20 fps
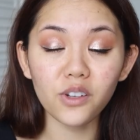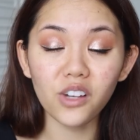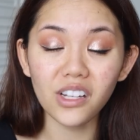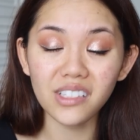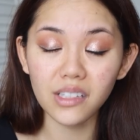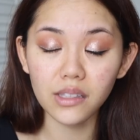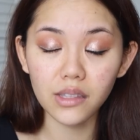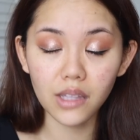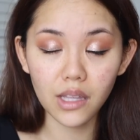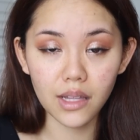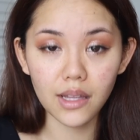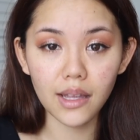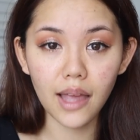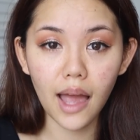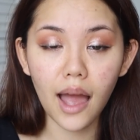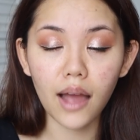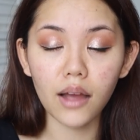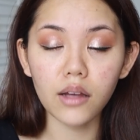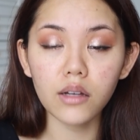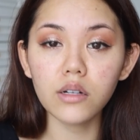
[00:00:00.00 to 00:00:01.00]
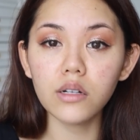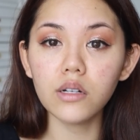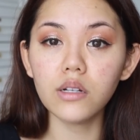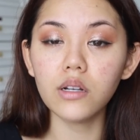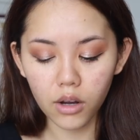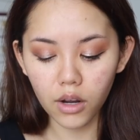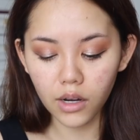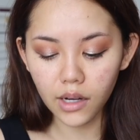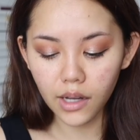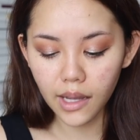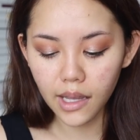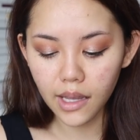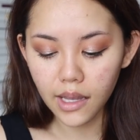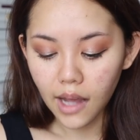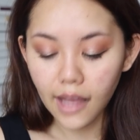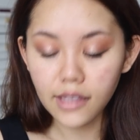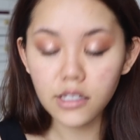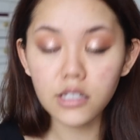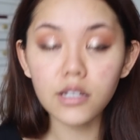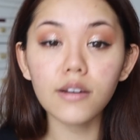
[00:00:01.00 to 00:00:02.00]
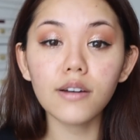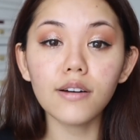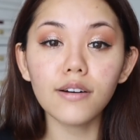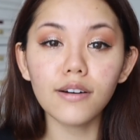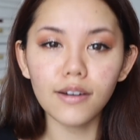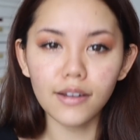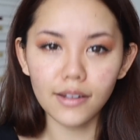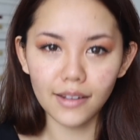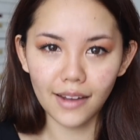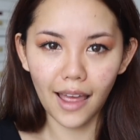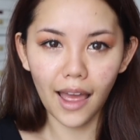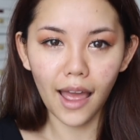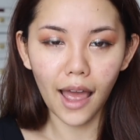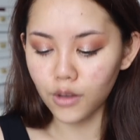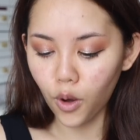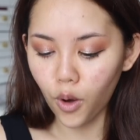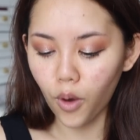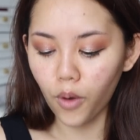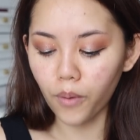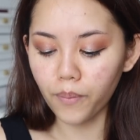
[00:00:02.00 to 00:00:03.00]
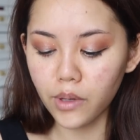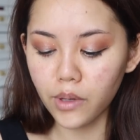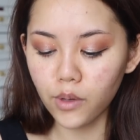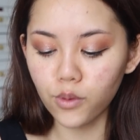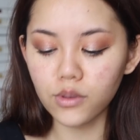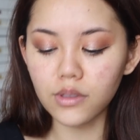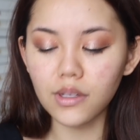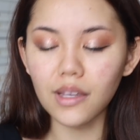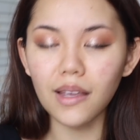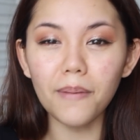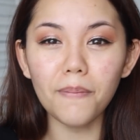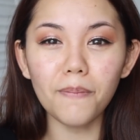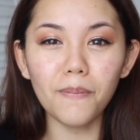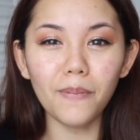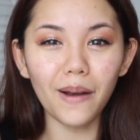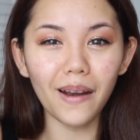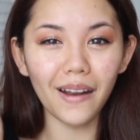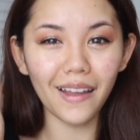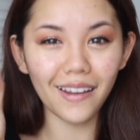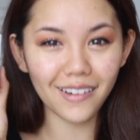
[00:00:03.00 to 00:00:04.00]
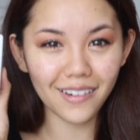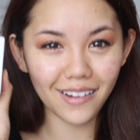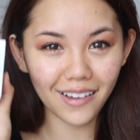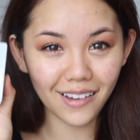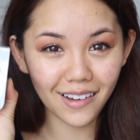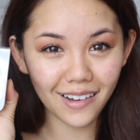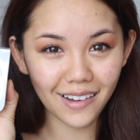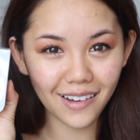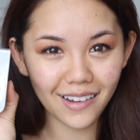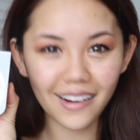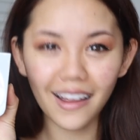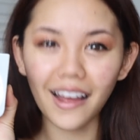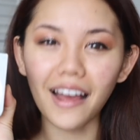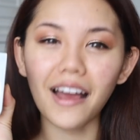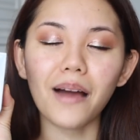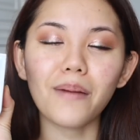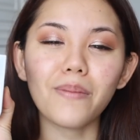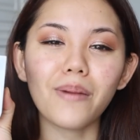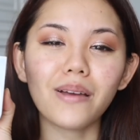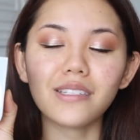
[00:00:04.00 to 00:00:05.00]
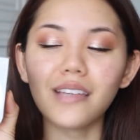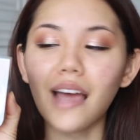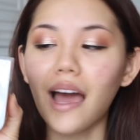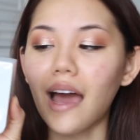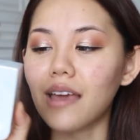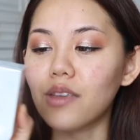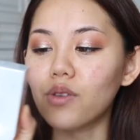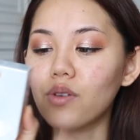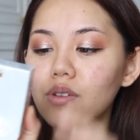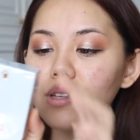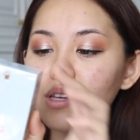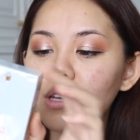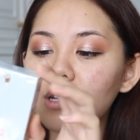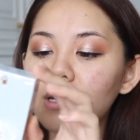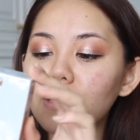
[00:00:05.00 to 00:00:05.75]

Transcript: มันก็จะติดยากขึ้น ก็เลยอัญเชิญนะ น้อBeauty Blender นะคะ มาใช้ตัวนี้